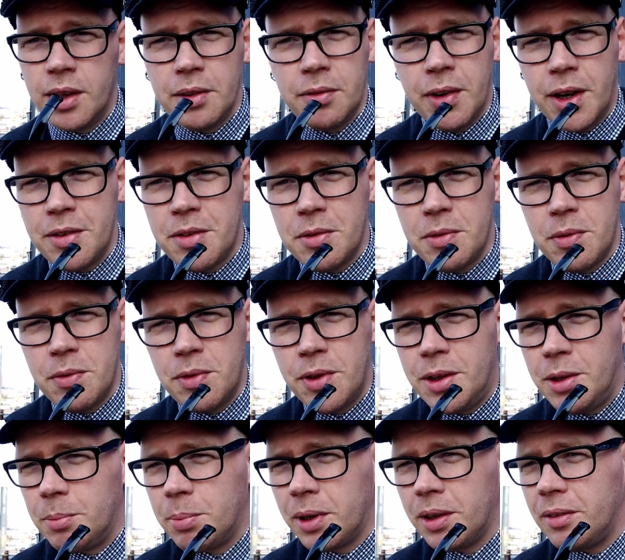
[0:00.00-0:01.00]
Ich weiß nicht, wie
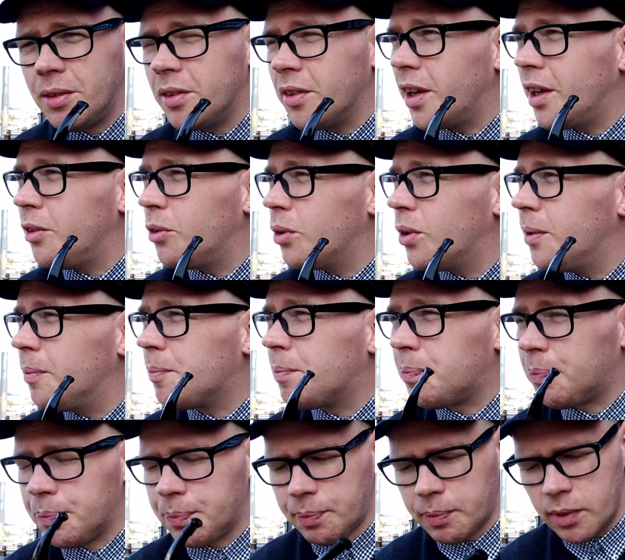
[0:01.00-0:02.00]
viel die Prise sein soll.
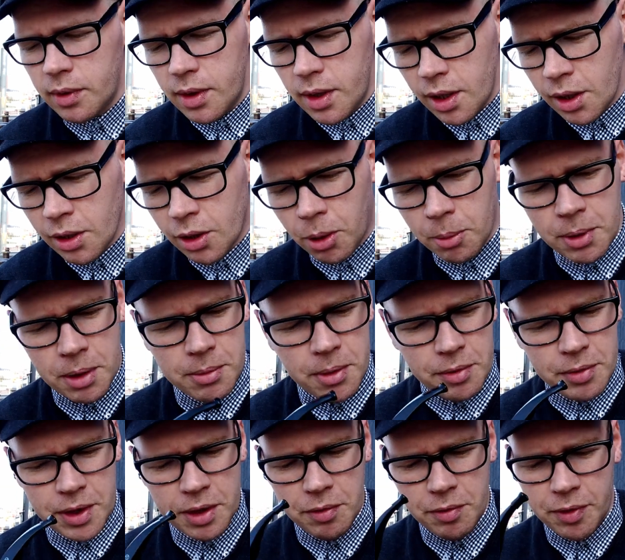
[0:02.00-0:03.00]
Kommt
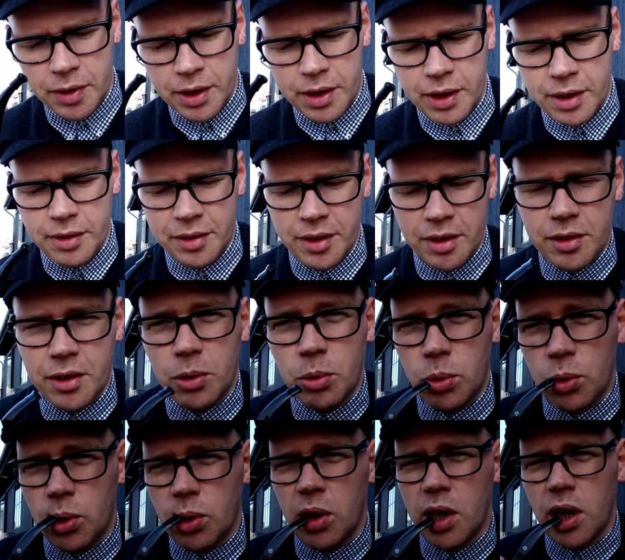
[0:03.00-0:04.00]
aber auf jeden Fall sehr, sehr
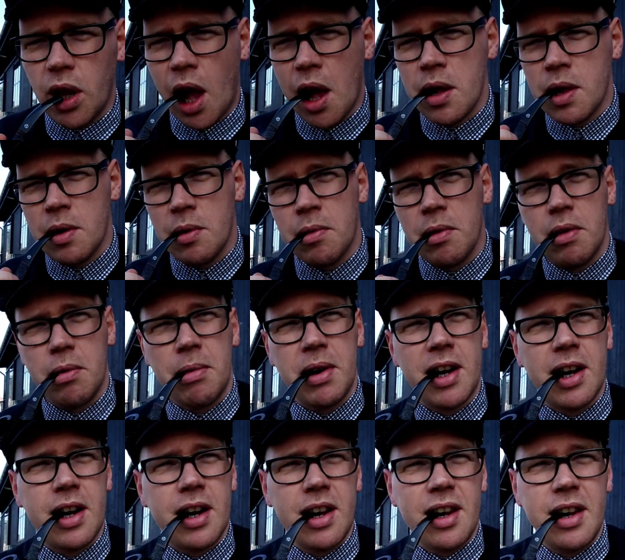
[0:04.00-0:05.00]
gut durch wenn
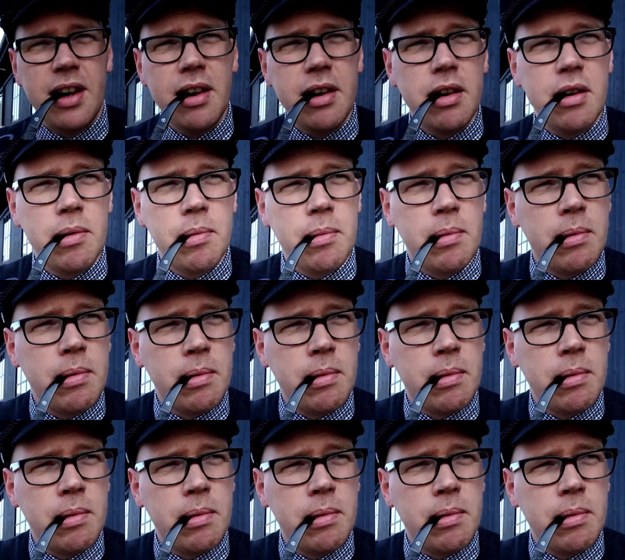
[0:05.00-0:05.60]
man dran riecht.